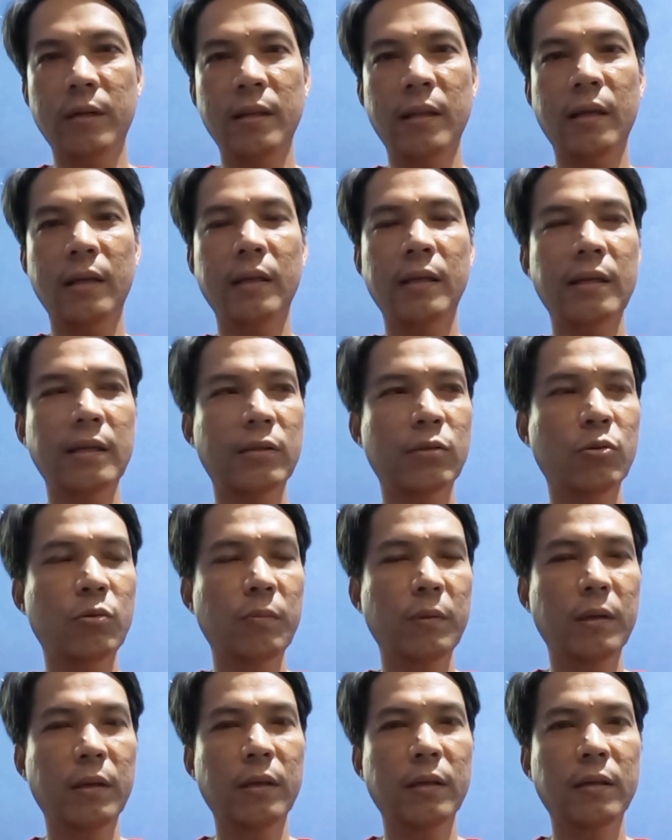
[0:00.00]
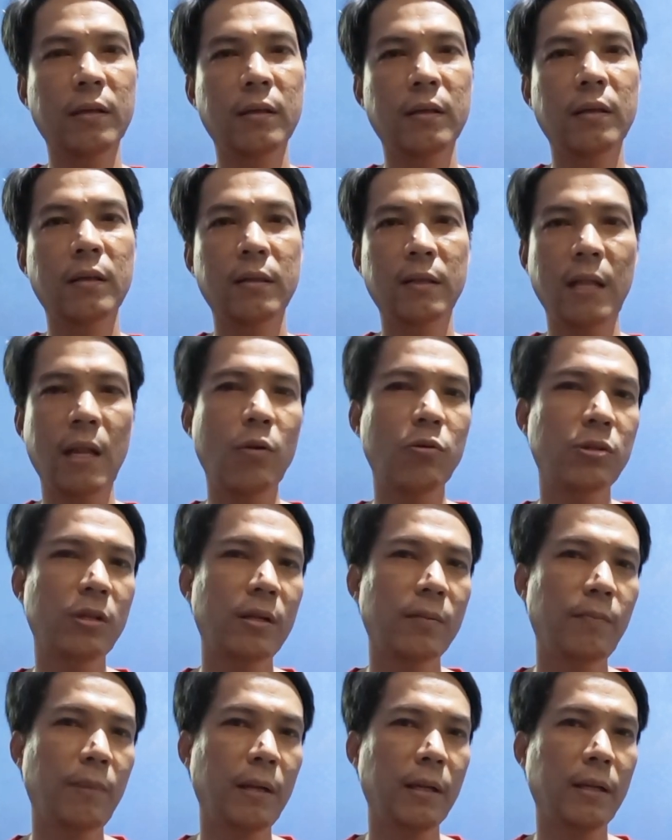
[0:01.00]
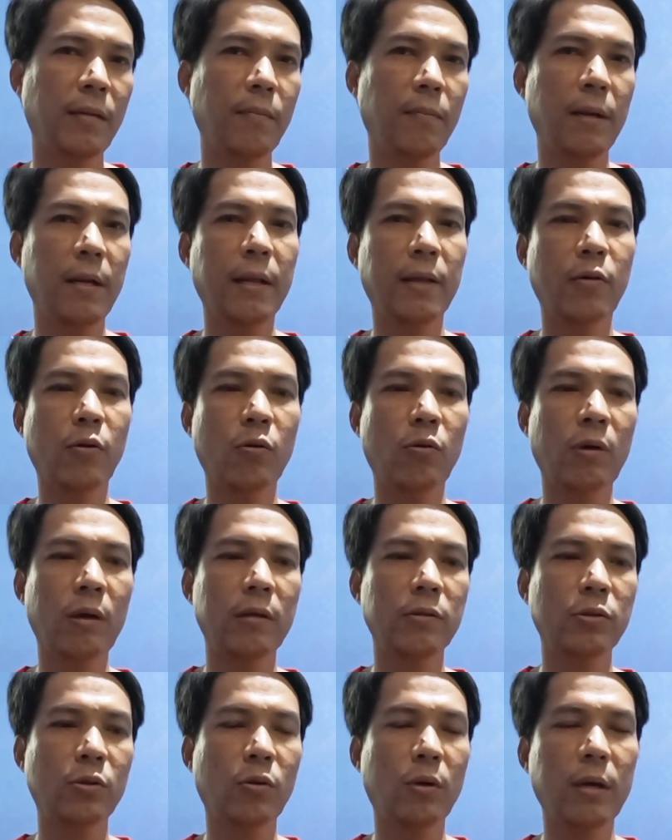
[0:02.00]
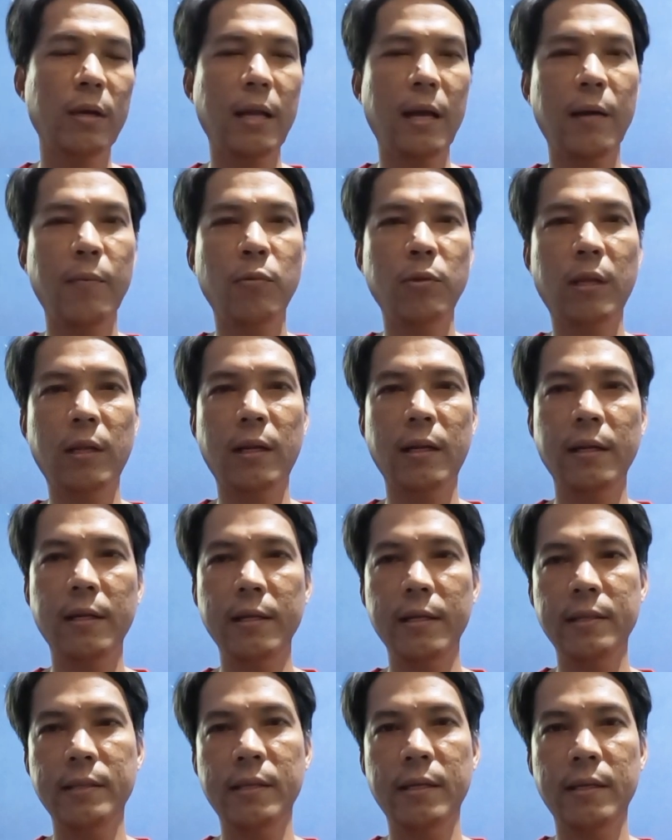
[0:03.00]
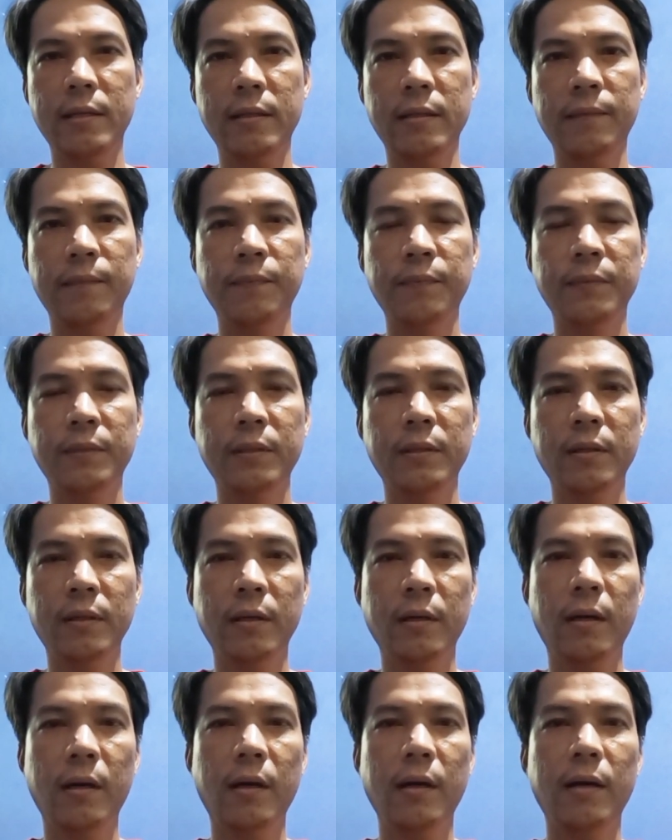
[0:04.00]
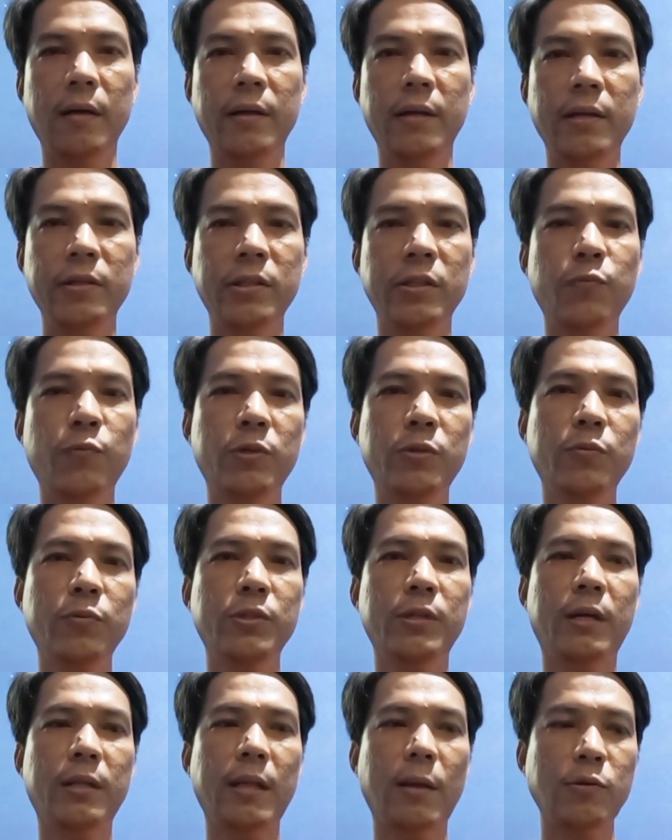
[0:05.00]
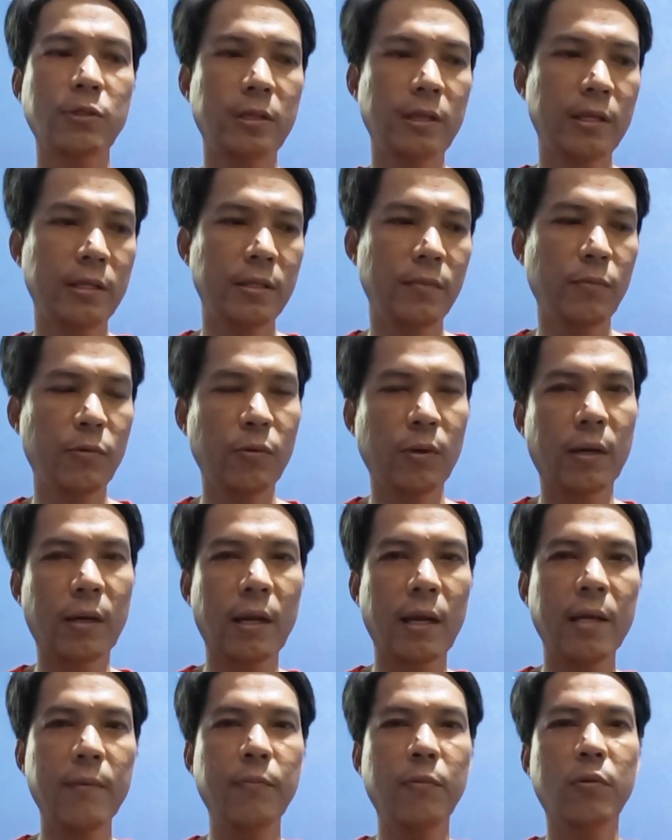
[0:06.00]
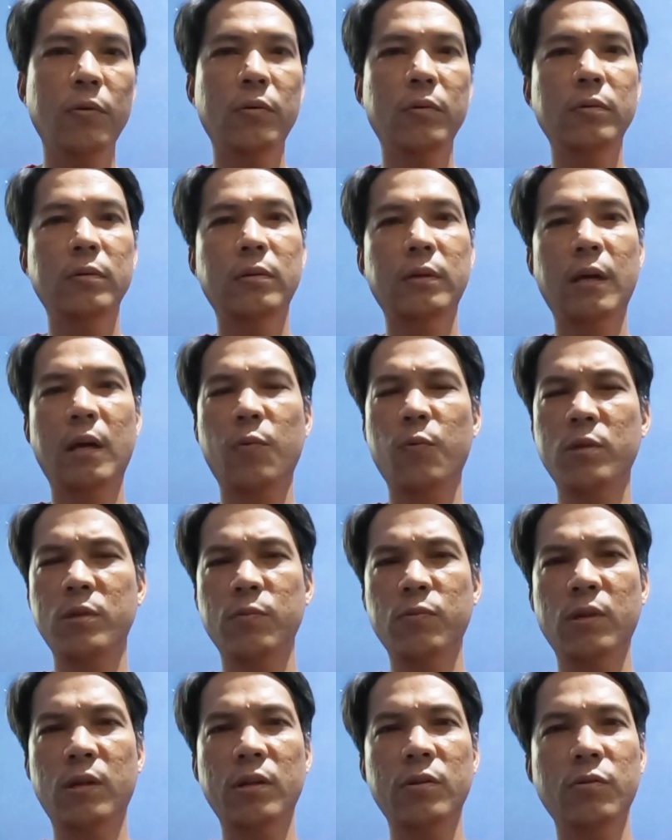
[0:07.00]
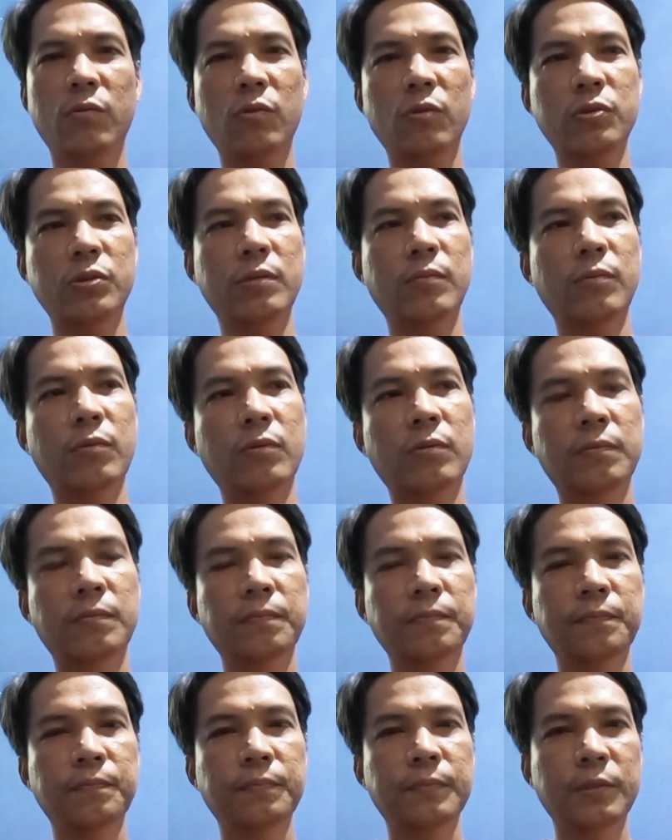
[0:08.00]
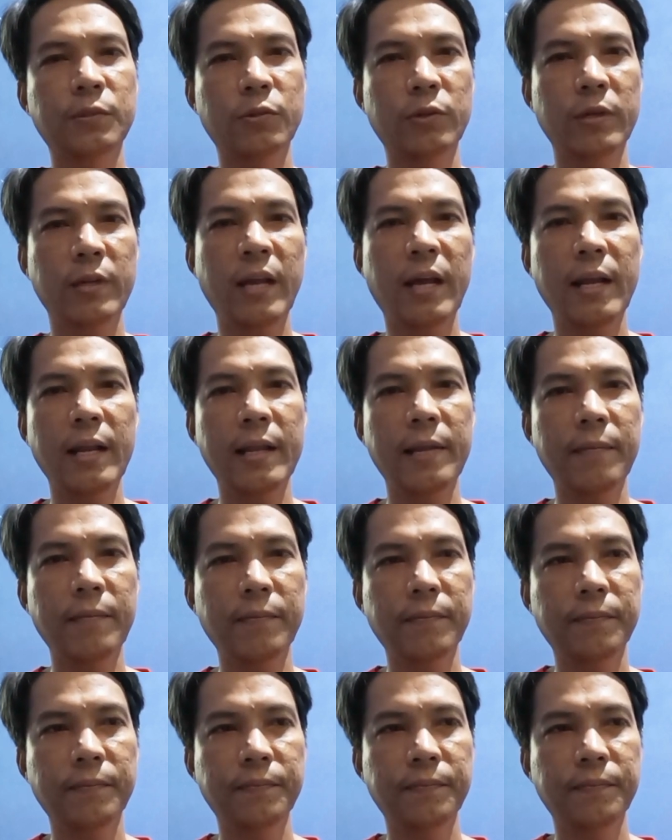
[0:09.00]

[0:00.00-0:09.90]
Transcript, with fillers: kanilang ihit dumi, lalo silang balik ng balik So kailangan mo talaga linisin. Uh, i-engine wash mo siya, tapos linisin mo yung garahe mo, carwash mo na rin yung kotse mo, yung ilalim.